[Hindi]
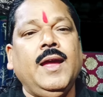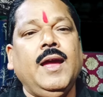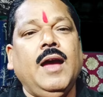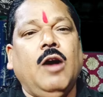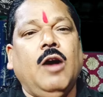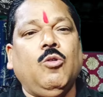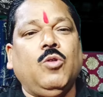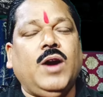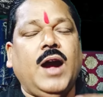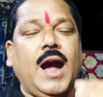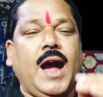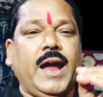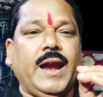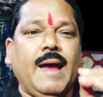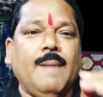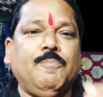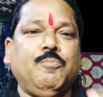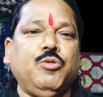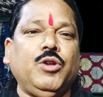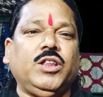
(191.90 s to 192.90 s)
और वो
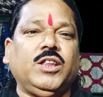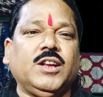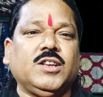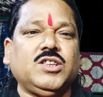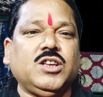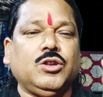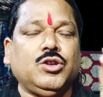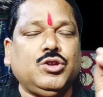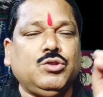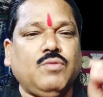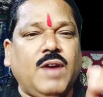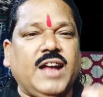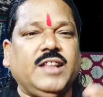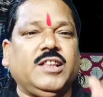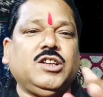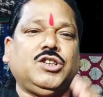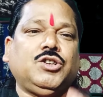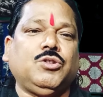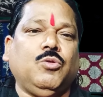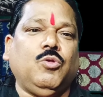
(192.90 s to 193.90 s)
खाना पूरी तरह से
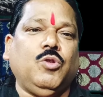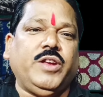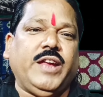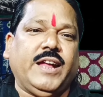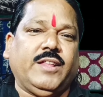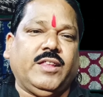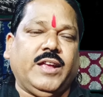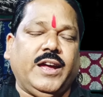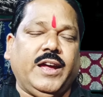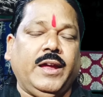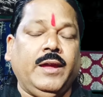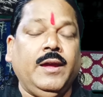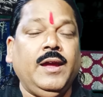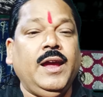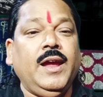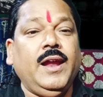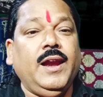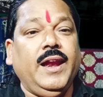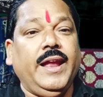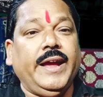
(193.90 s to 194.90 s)
स्वादिष्ट हो जाता है
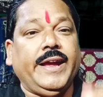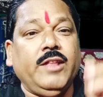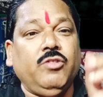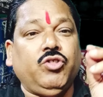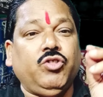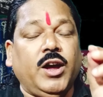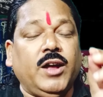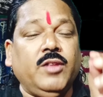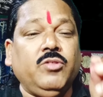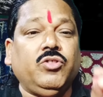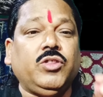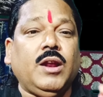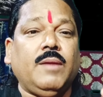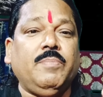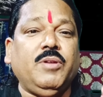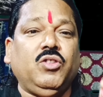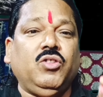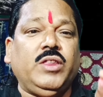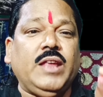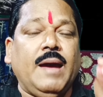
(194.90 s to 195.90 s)
लेकिन तंत्र
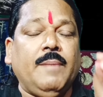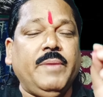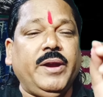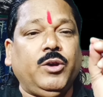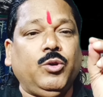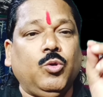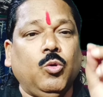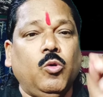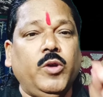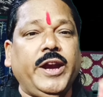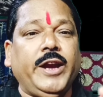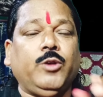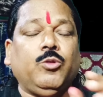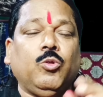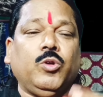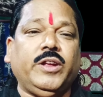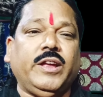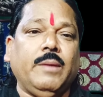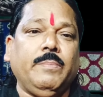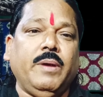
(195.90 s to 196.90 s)
विद्या में टोने
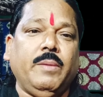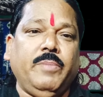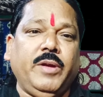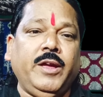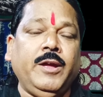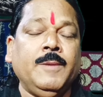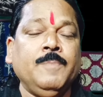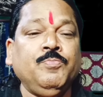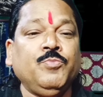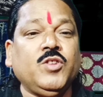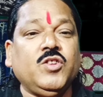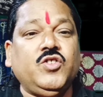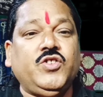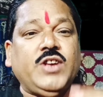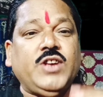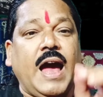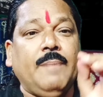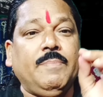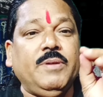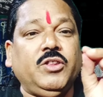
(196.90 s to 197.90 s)
टोटके में भी
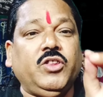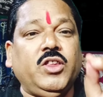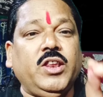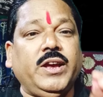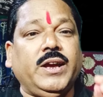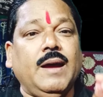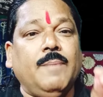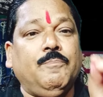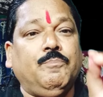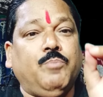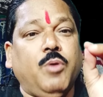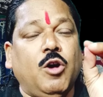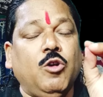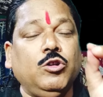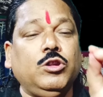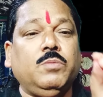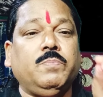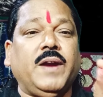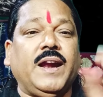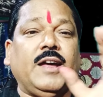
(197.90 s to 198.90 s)
जावित्री का
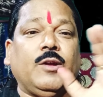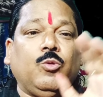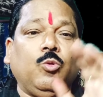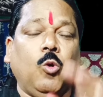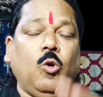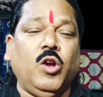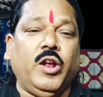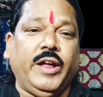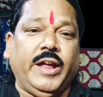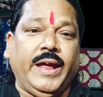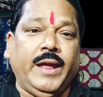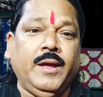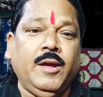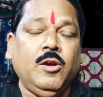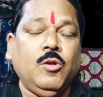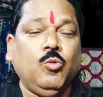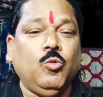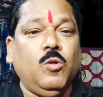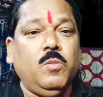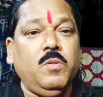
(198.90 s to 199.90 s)
बहुत बड़ा रोल है
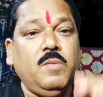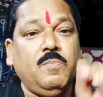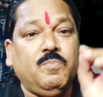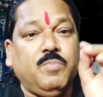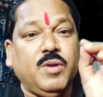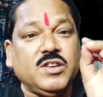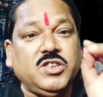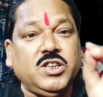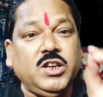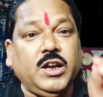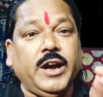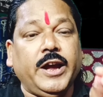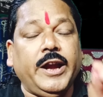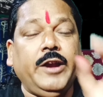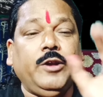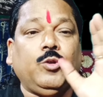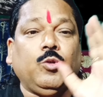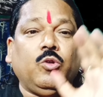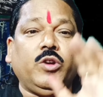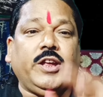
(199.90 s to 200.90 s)
वो भी बसीकरण
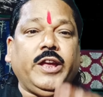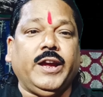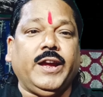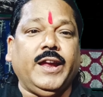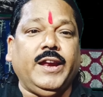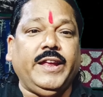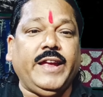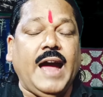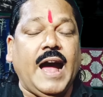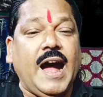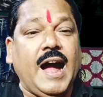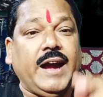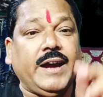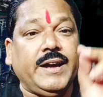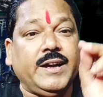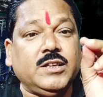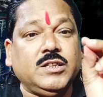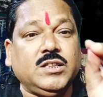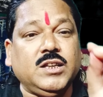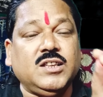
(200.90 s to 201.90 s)
टोटके के लिए
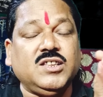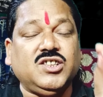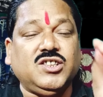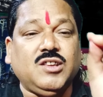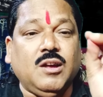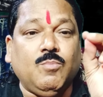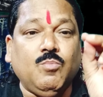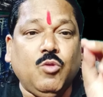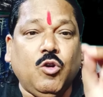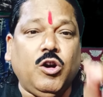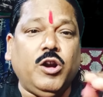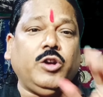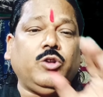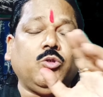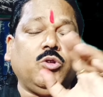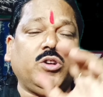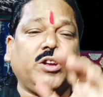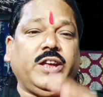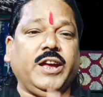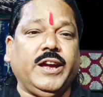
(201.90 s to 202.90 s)
आकर्षण सम्मोहन
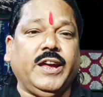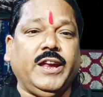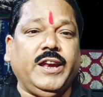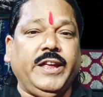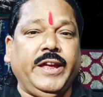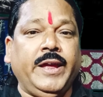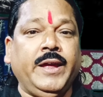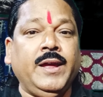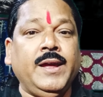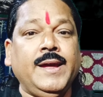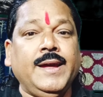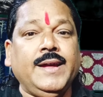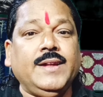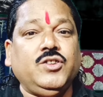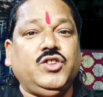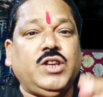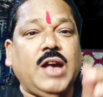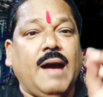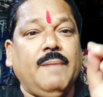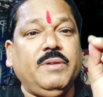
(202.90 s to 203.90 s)
टोटके के लिए
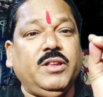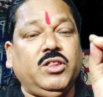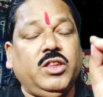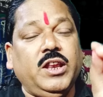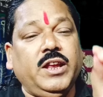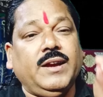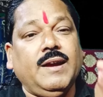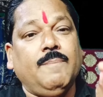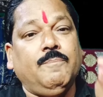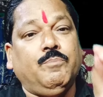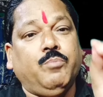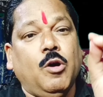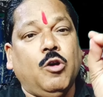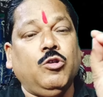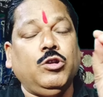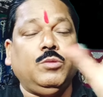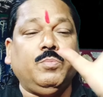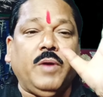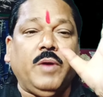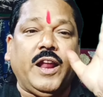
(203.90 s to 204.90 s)
जावित्री का
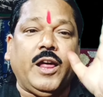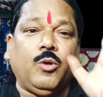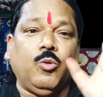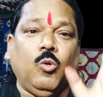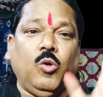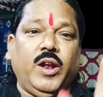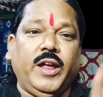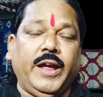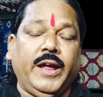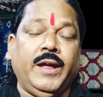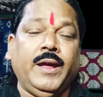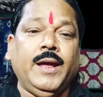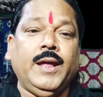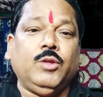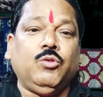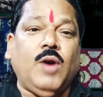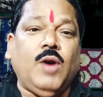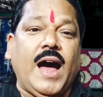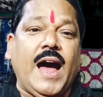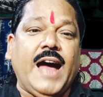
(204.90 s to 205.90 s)
बहुत बड़ा रोल है
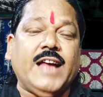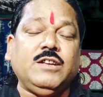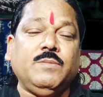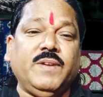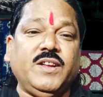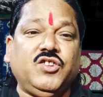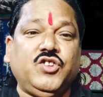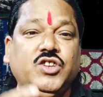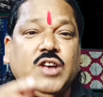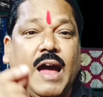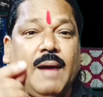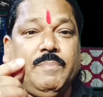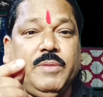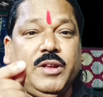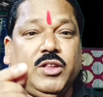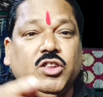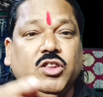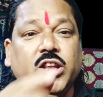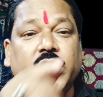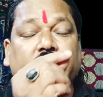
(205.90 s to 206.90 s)
तो आज वह
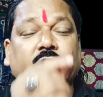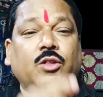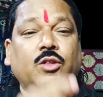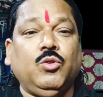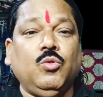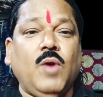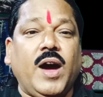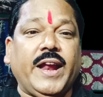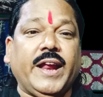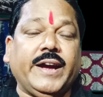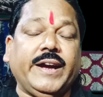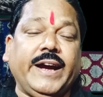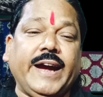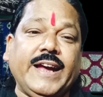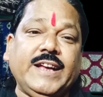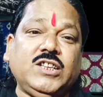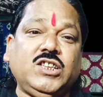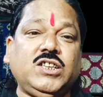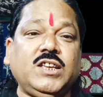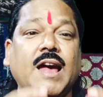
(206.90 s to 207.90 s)
जावित्री के द्वारा
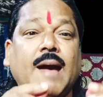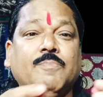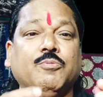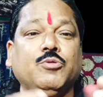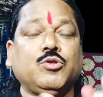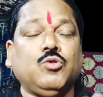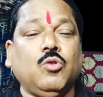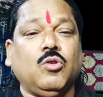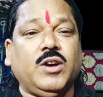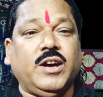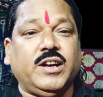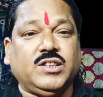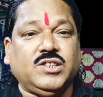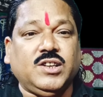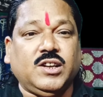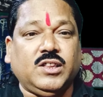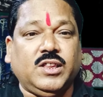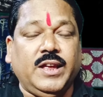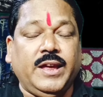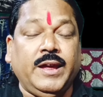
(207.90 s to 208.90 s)
कैसे आप उसको कर
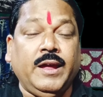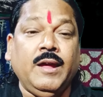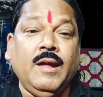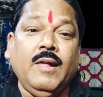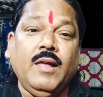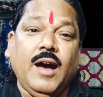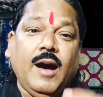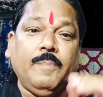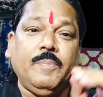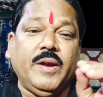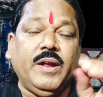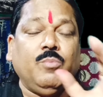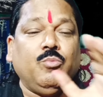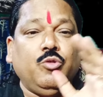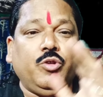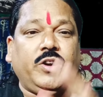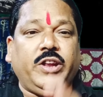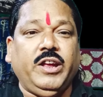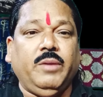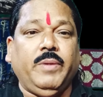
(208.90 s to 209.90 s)
सकते हैं अपने
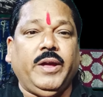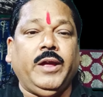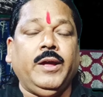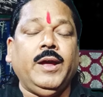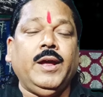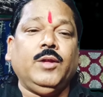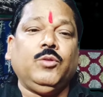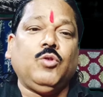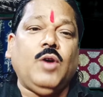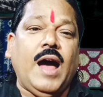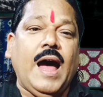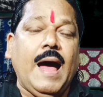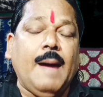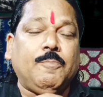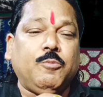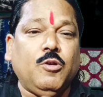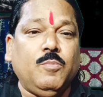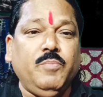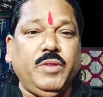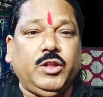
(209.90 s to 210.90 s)
मुठ्ठी में तो
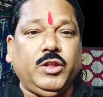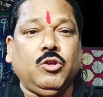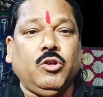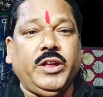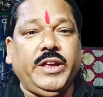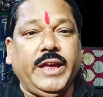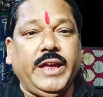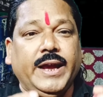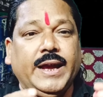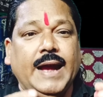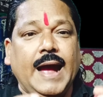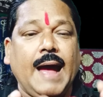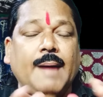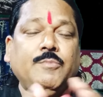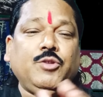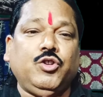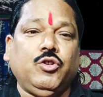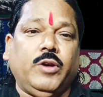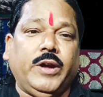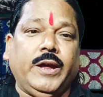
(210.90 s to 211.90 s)
आपको मित्र ये
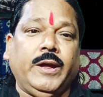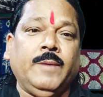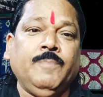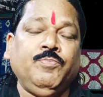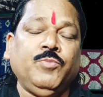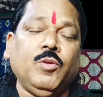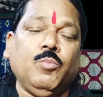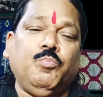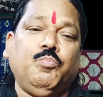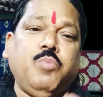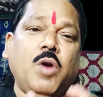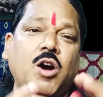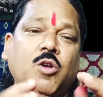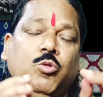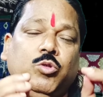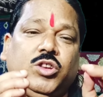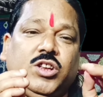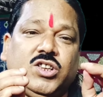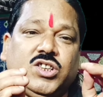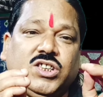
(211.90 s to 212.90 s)
काम जो है
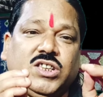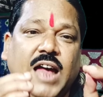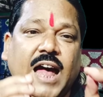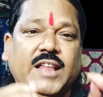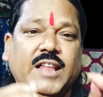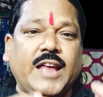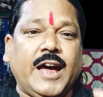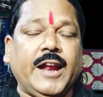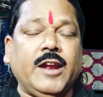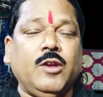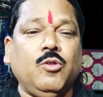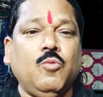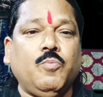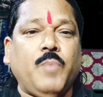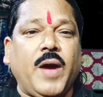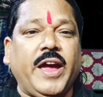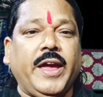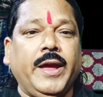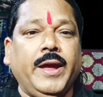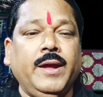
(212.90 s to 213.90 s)
बहुत ही साधारण
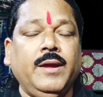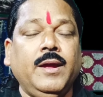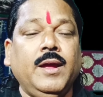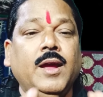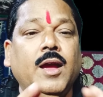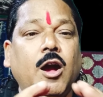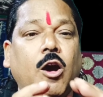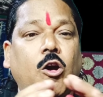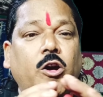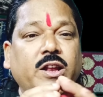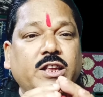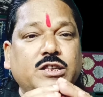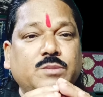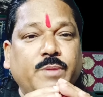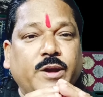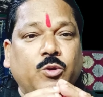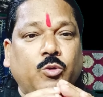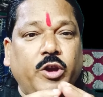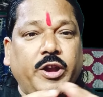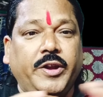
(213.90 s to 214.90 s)
उपाय है और
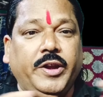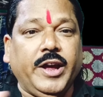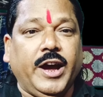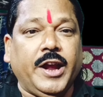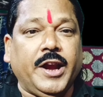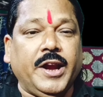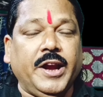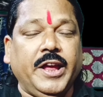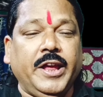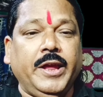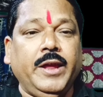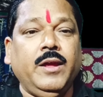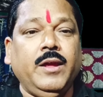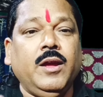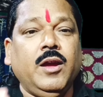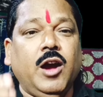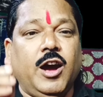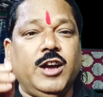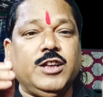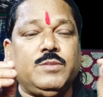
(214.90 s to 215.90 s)
इसमें कोई डर नहीं
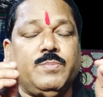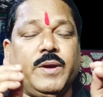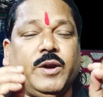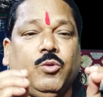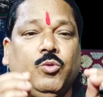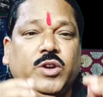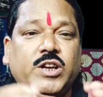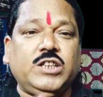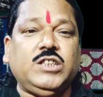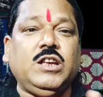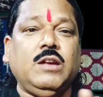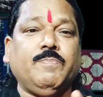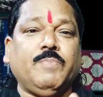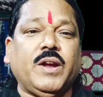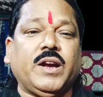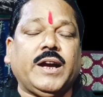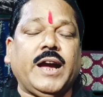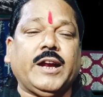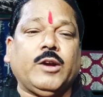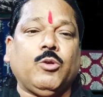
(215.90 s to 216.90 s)
और इसमें किसी
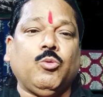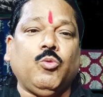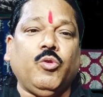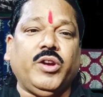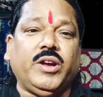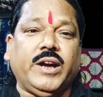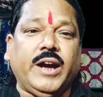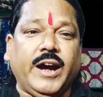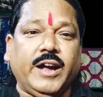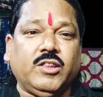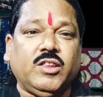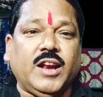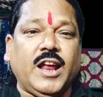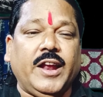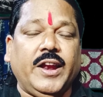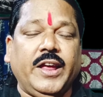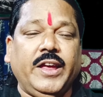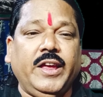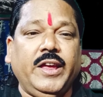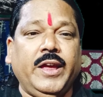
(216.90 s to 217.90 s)
प्रकार का को कोई खतरा
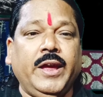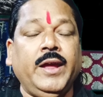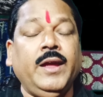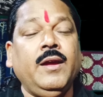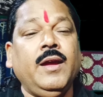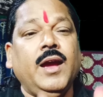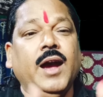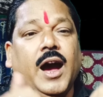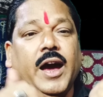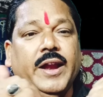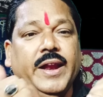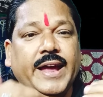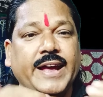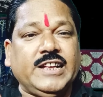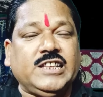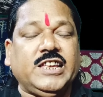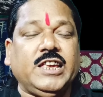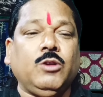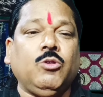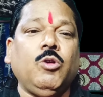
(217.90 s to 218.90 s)
नहीं है और न
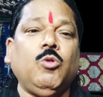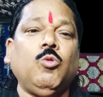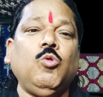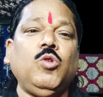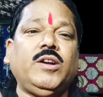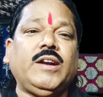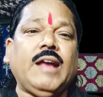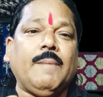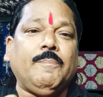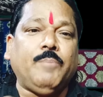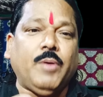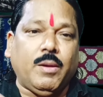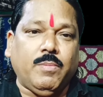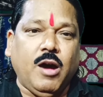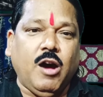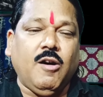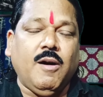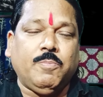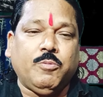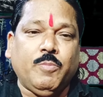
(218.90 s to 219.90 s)
इसकी कोई उल्टा
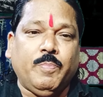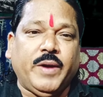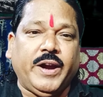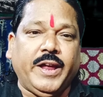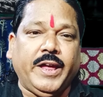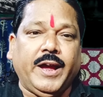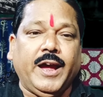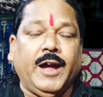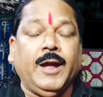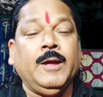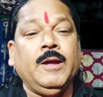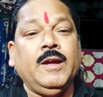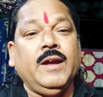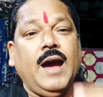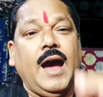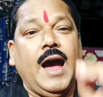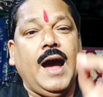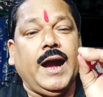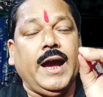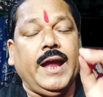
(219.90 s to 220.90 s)
प्रभाव आपको पड़ेगा
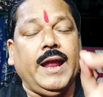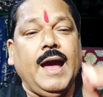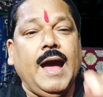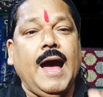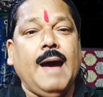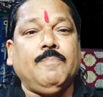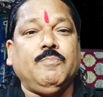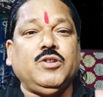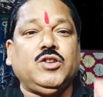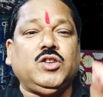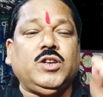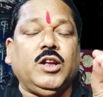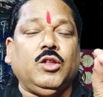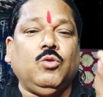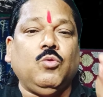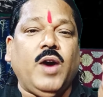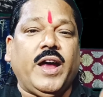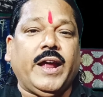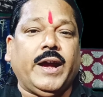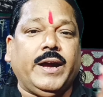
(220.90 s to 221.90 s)
अगर आप इसके द्वारा